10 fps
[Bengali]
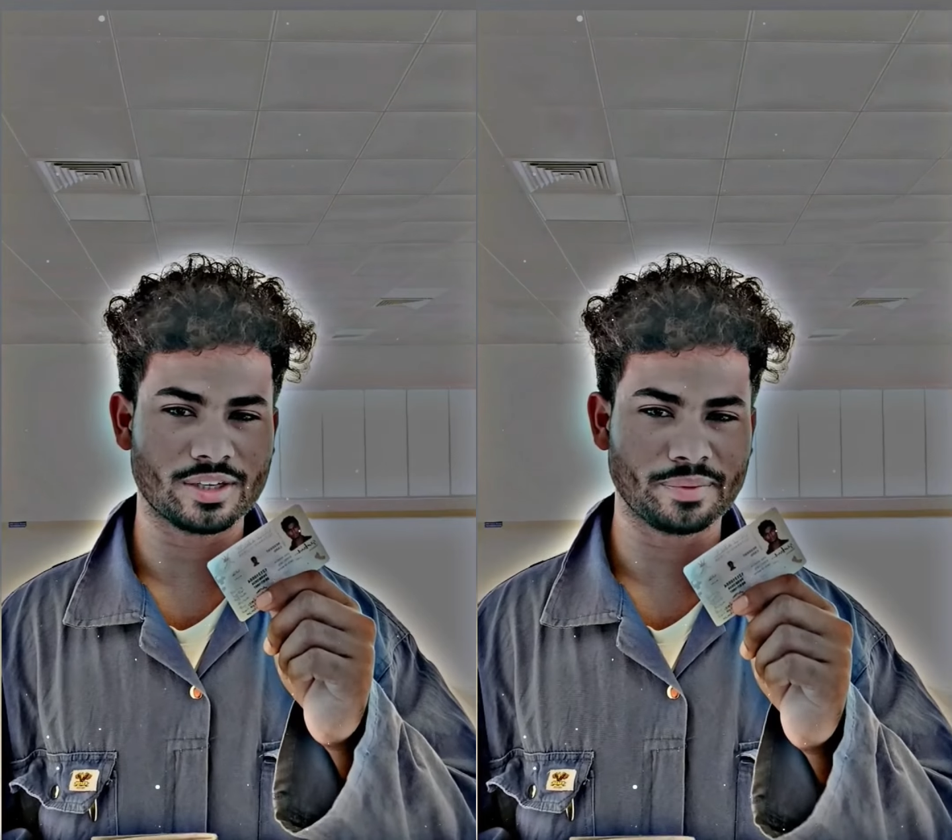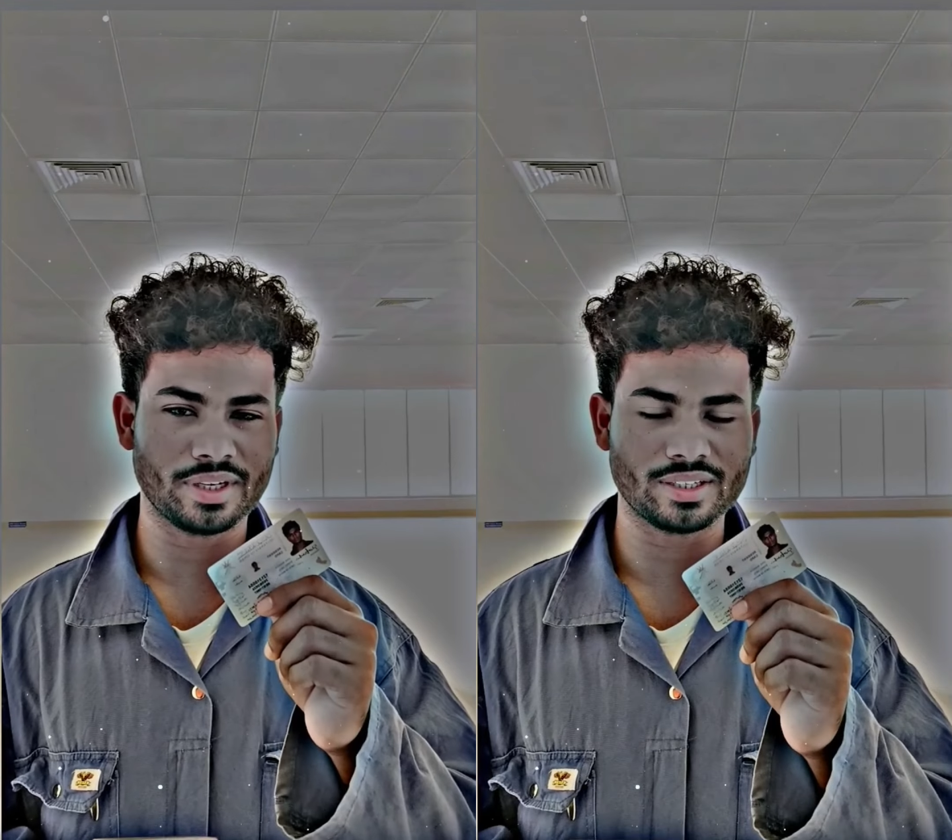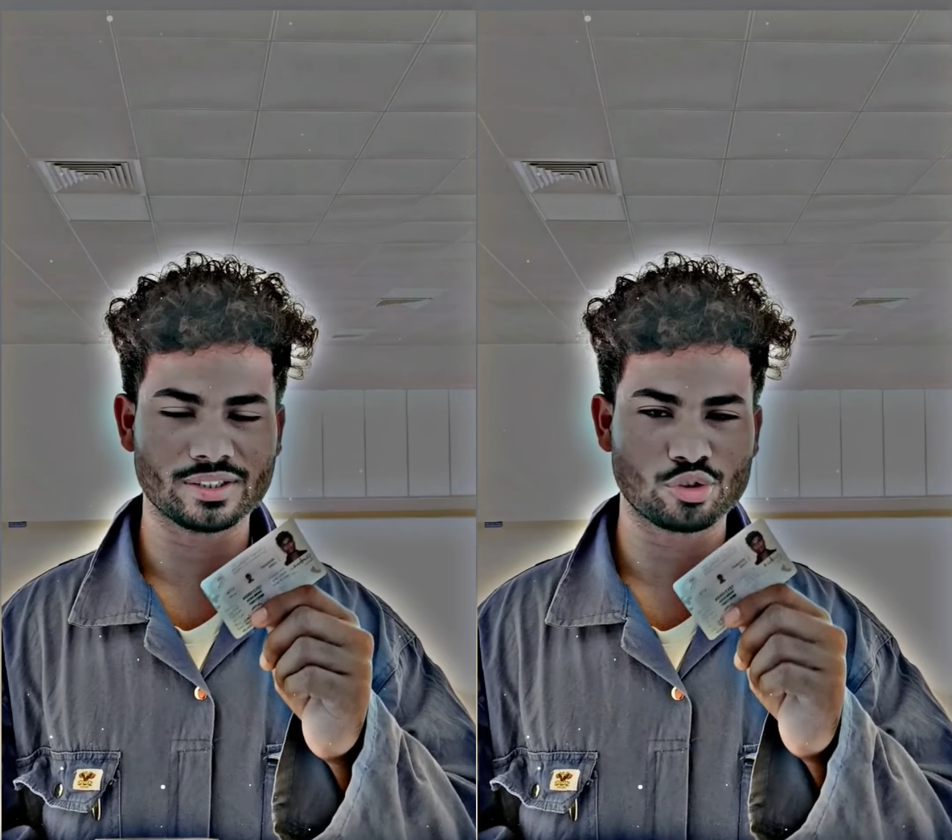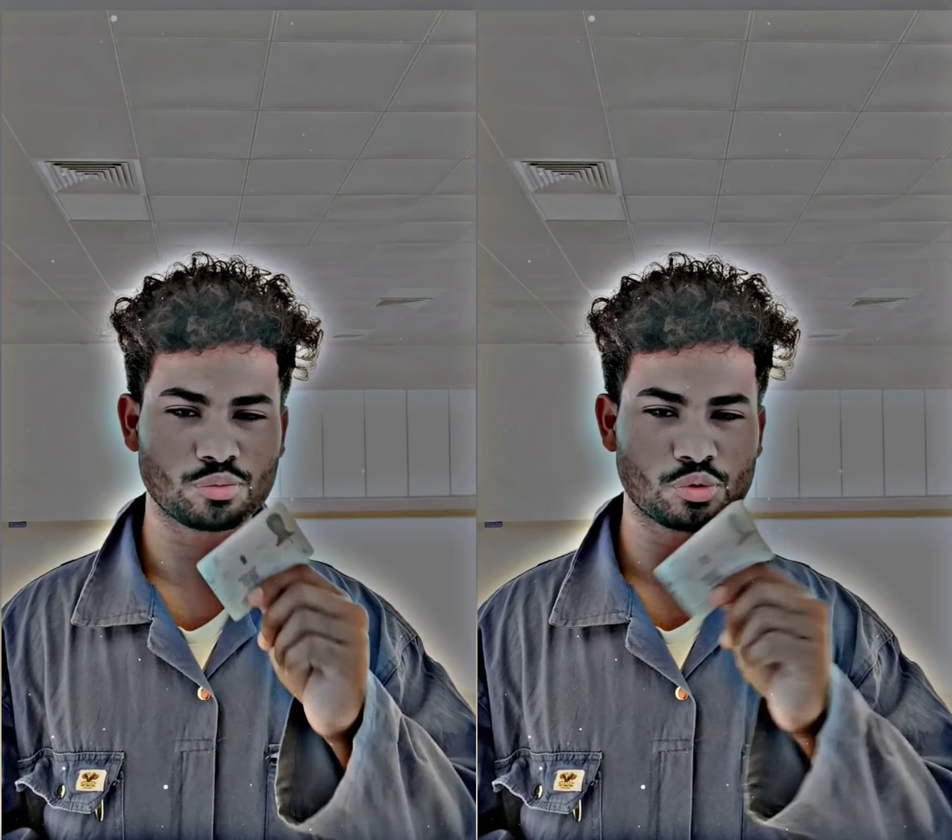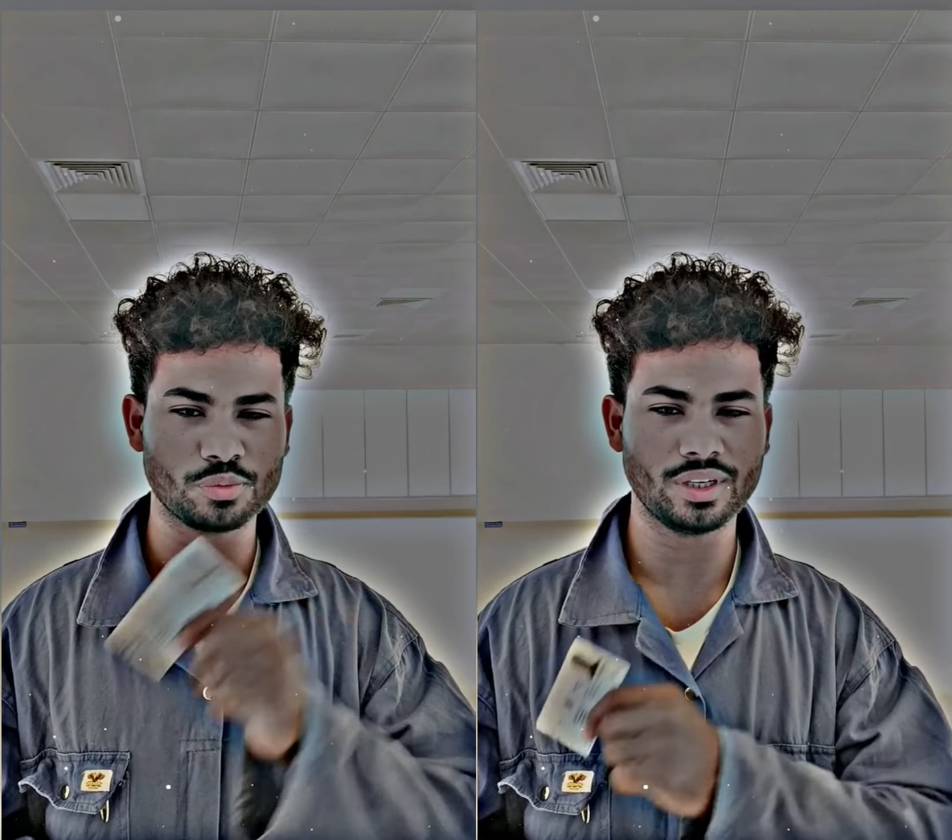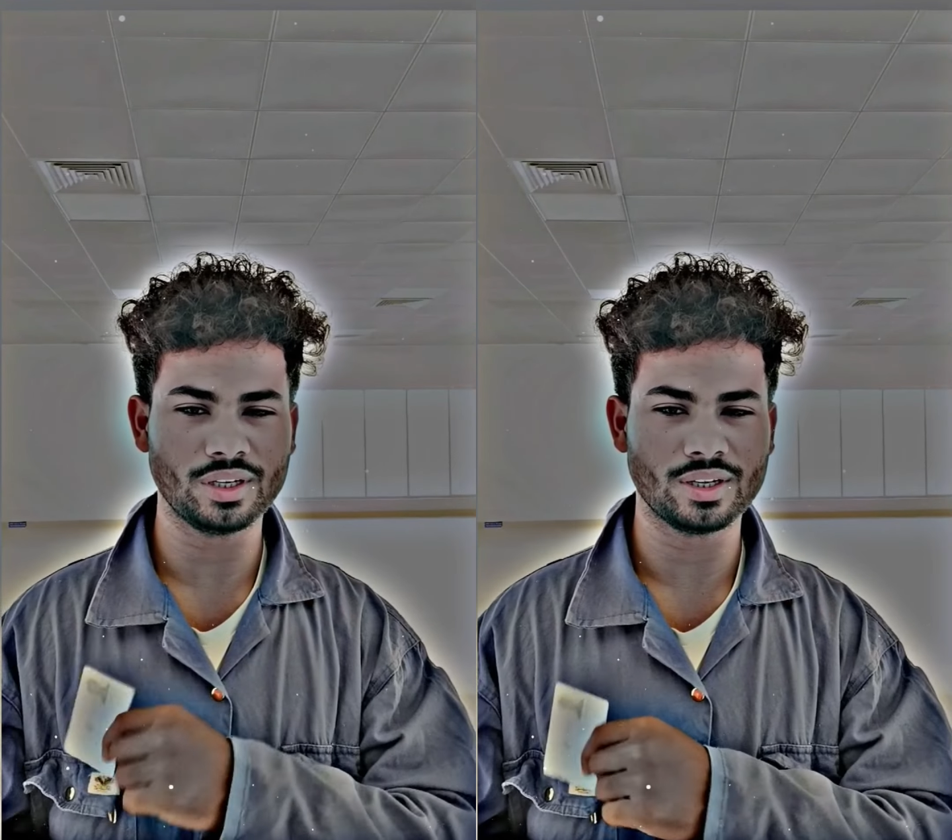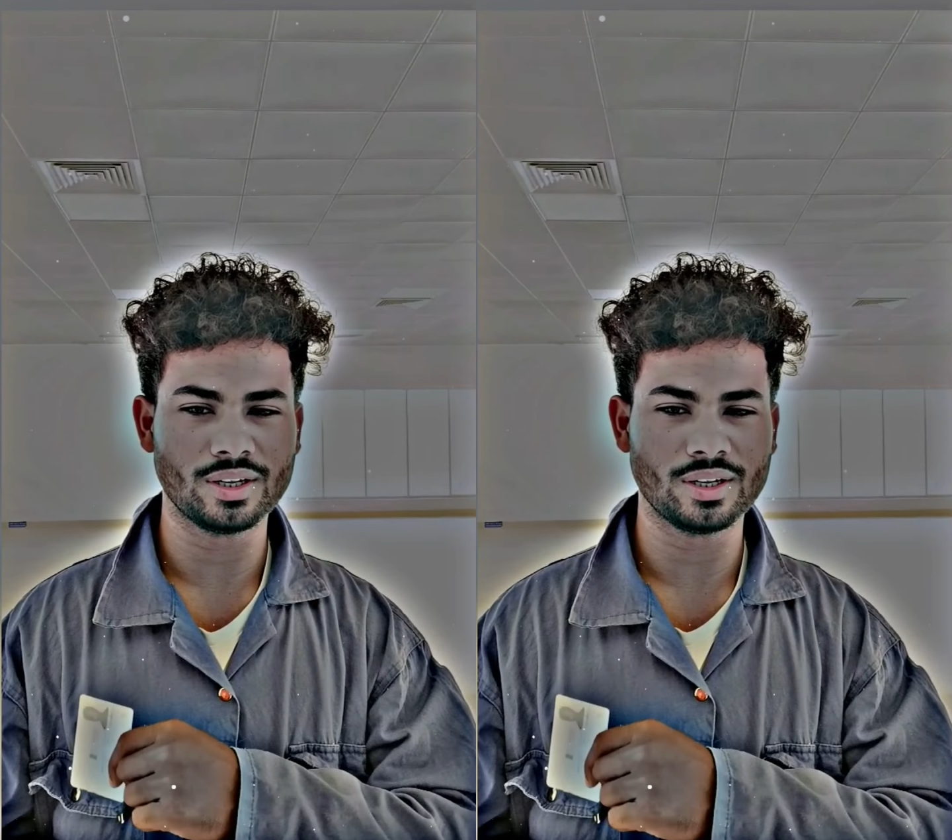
যাবে না এটা সবসময়